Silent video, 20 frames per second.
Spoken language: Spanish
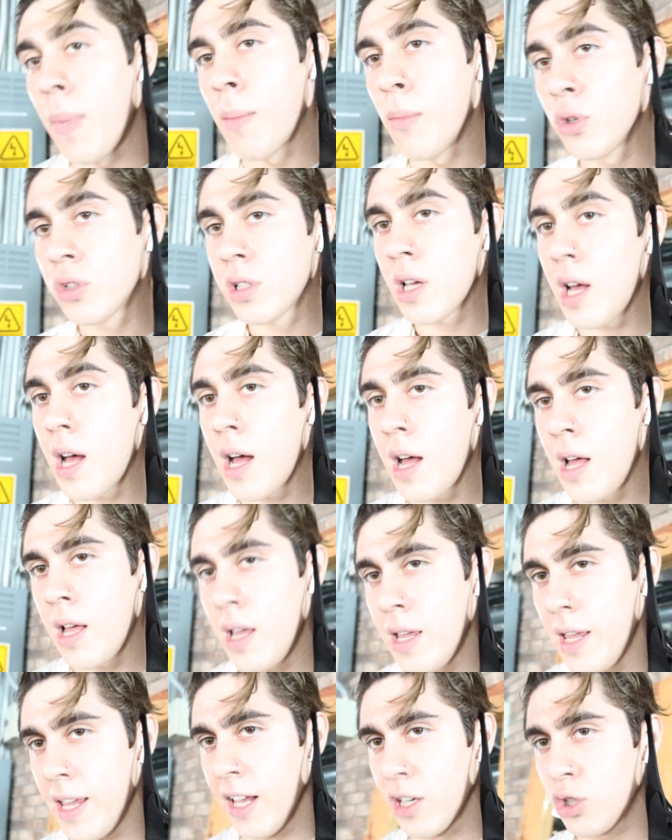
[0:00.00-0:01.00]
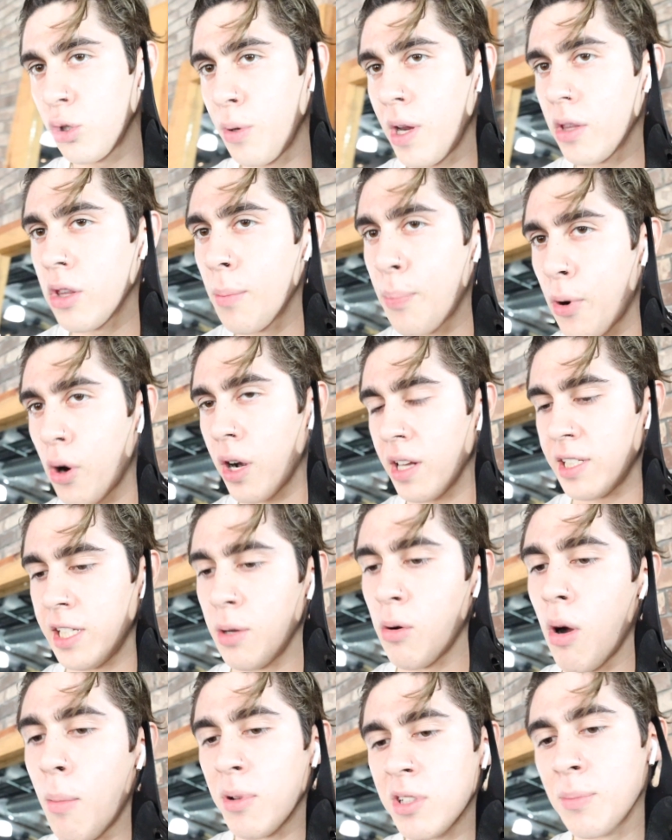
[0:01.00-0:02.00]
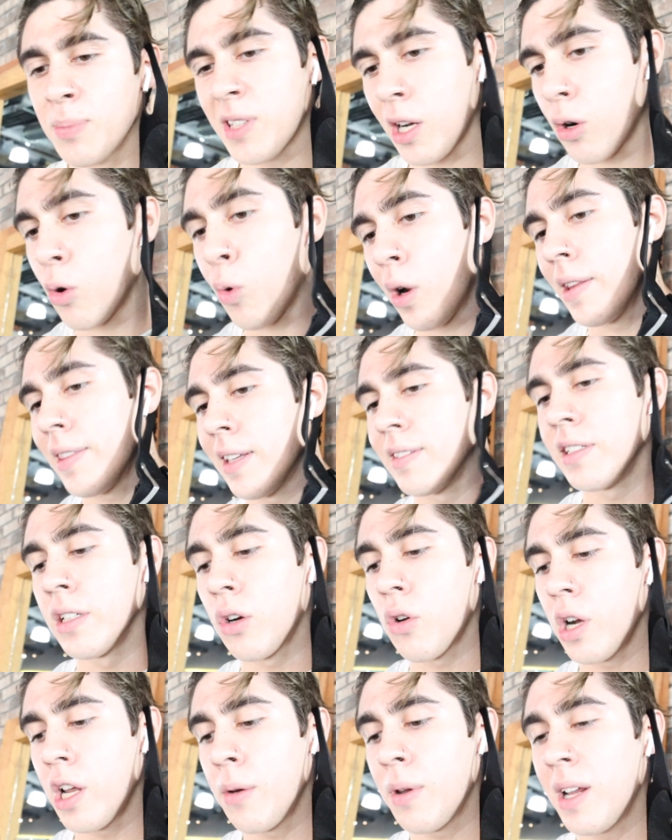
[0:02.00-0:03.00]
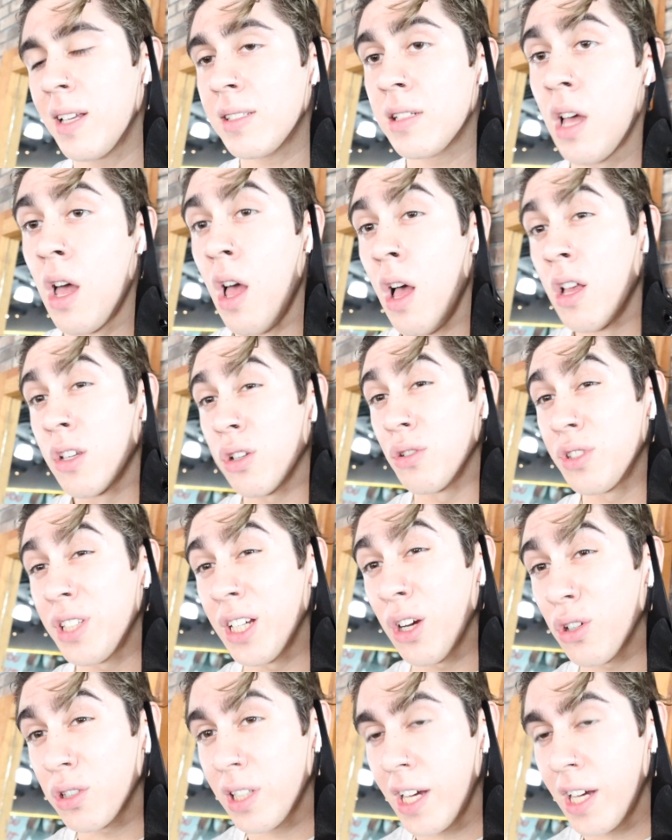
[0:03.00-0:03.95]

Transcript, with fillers: Vamos a ir subiendo en progresivo, vamos a empezar con 45 libras, son 5